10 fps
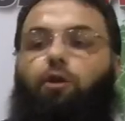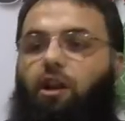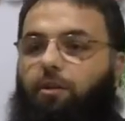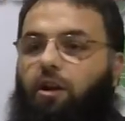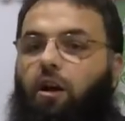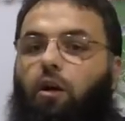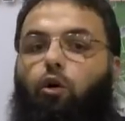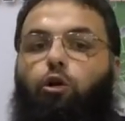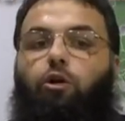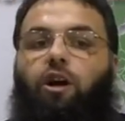olabilir?
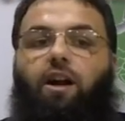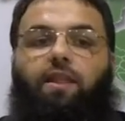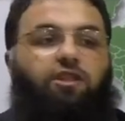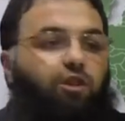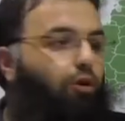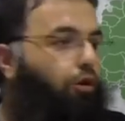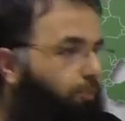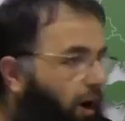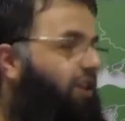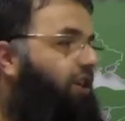Olur kardeşim
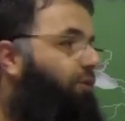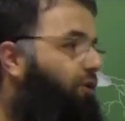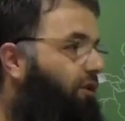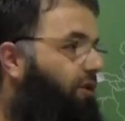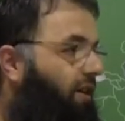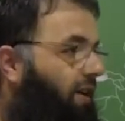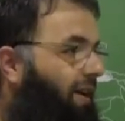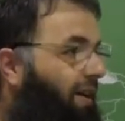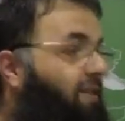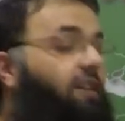olur bal gibi olur.
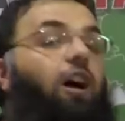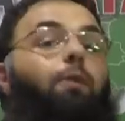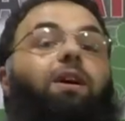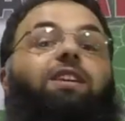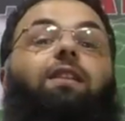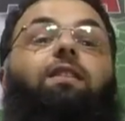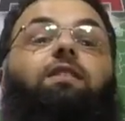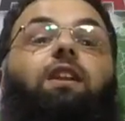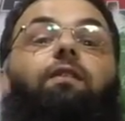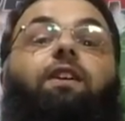Sahabe
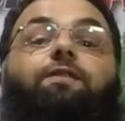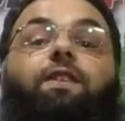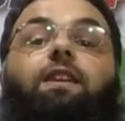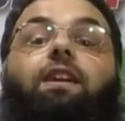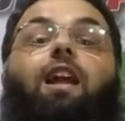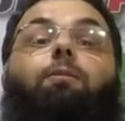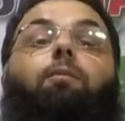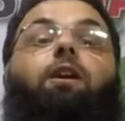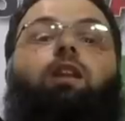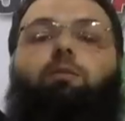kendisine vesvese
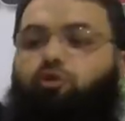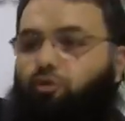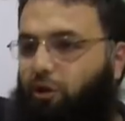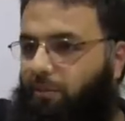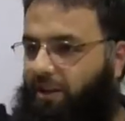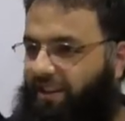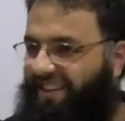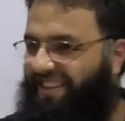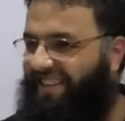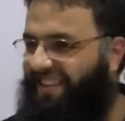gelmemekle meşhur olmadı.
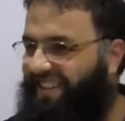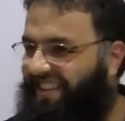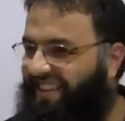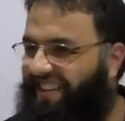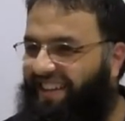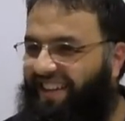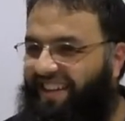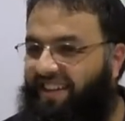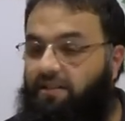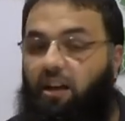
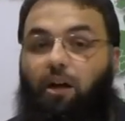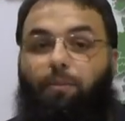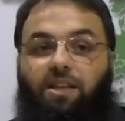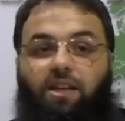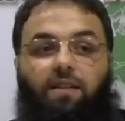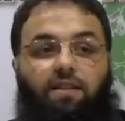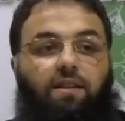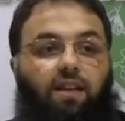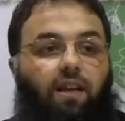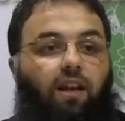Sahabe
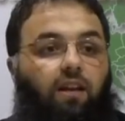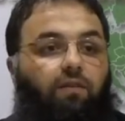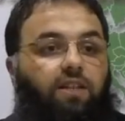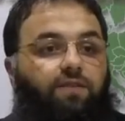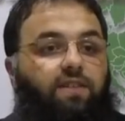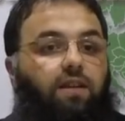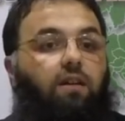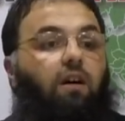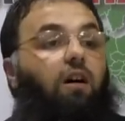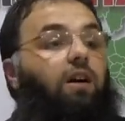kendisine gelen
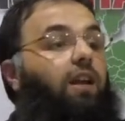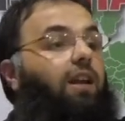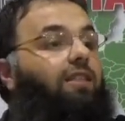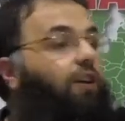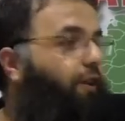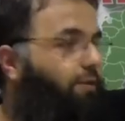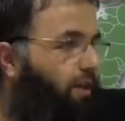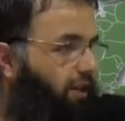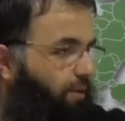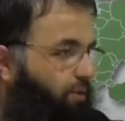vesveseyi hak ile def
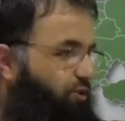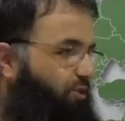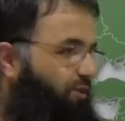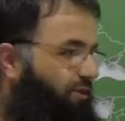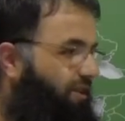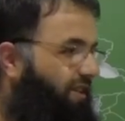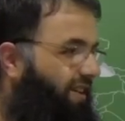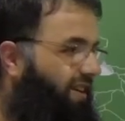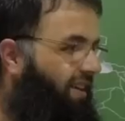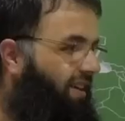etmekle meşhur oldu.
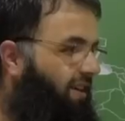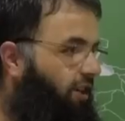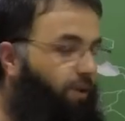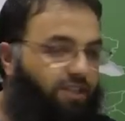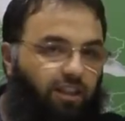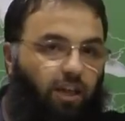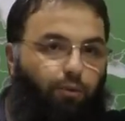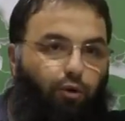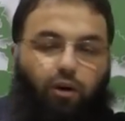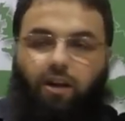Ki bizzat
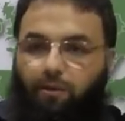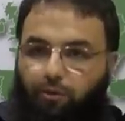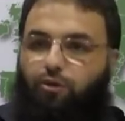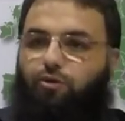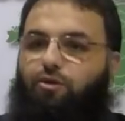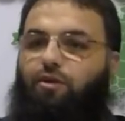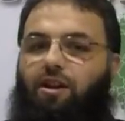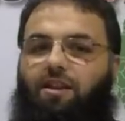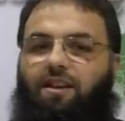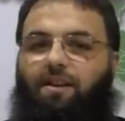Ebu Hureyre bu sözü
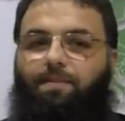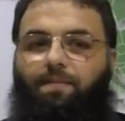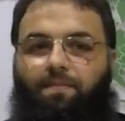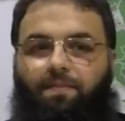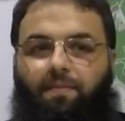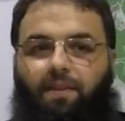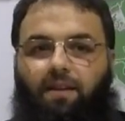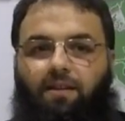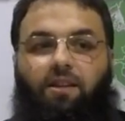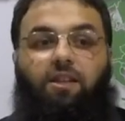söyledi.
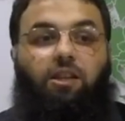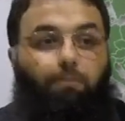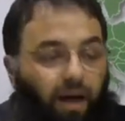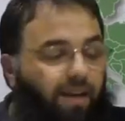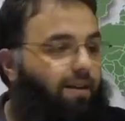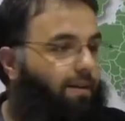Dedi ki ben